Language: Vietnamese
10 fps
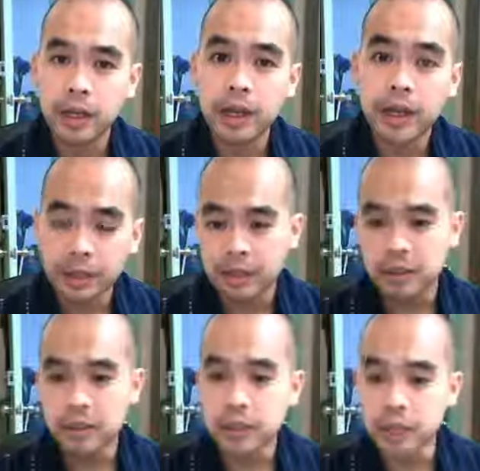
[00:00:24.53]
cái cách
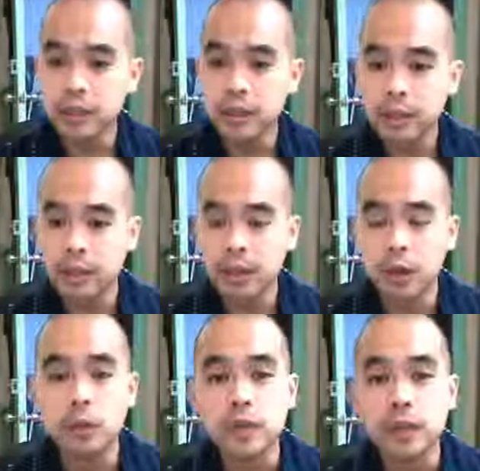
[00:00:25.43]
dễ nhất đó là
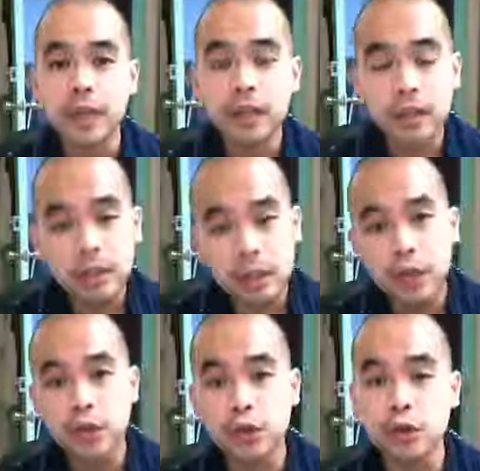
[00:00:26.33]
Will sẽ lấy
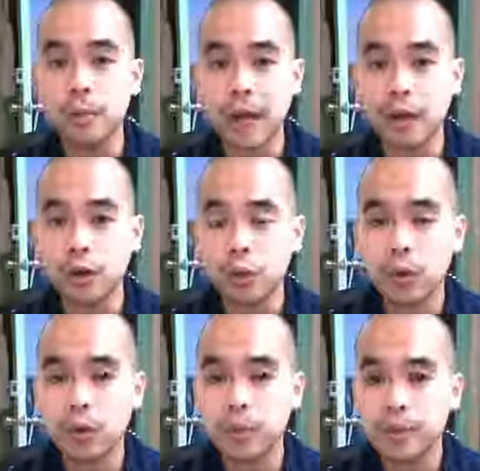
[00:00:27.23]
tên của người bạn của
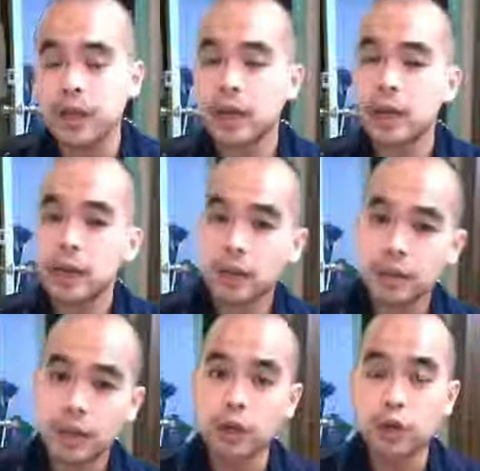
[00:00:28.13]
Will
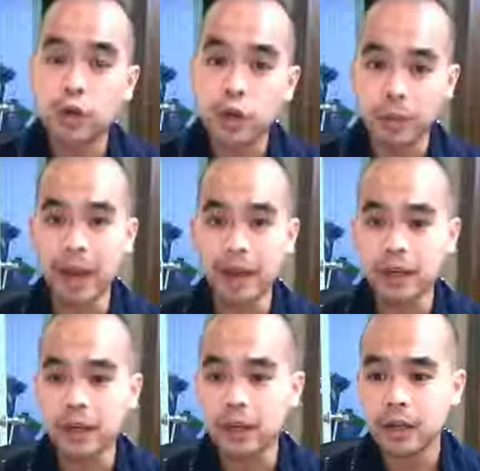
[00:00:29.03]
tên của người bạn
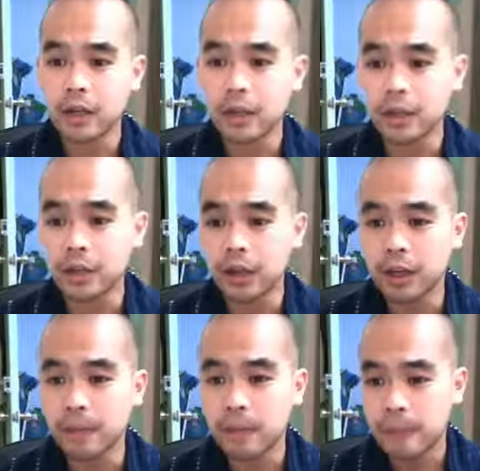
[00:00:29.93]
đó là
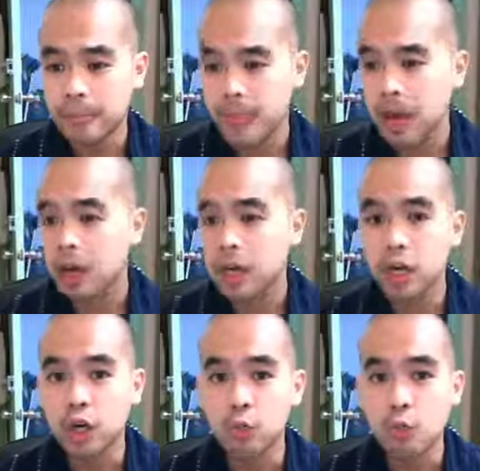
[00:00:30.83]
tên
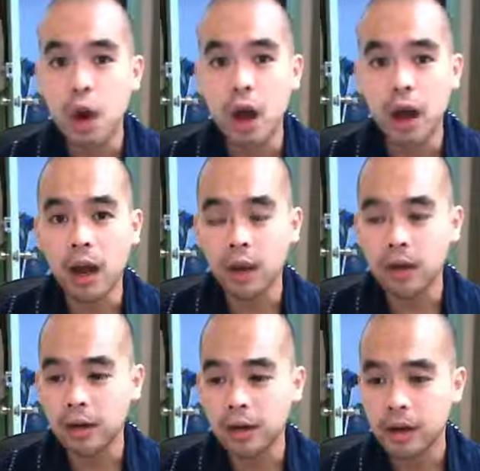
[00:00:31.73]
Mua
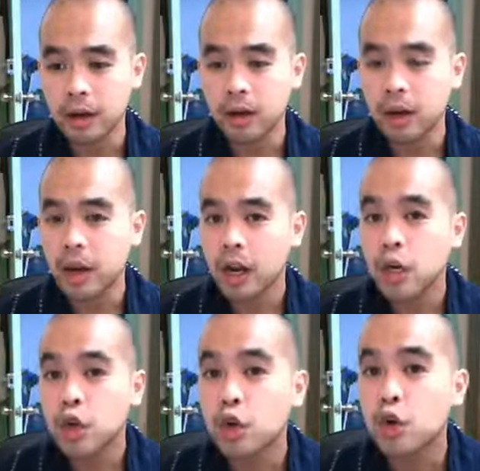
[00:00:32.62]

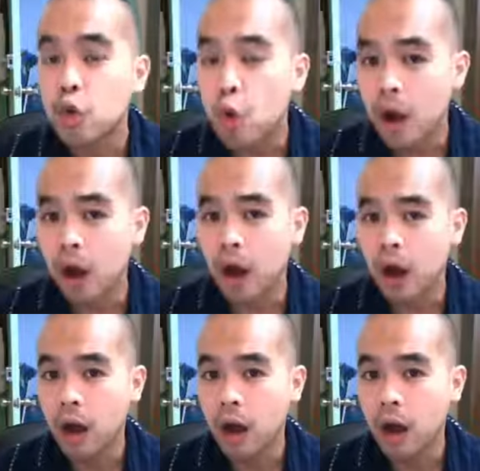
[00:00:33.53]
Mua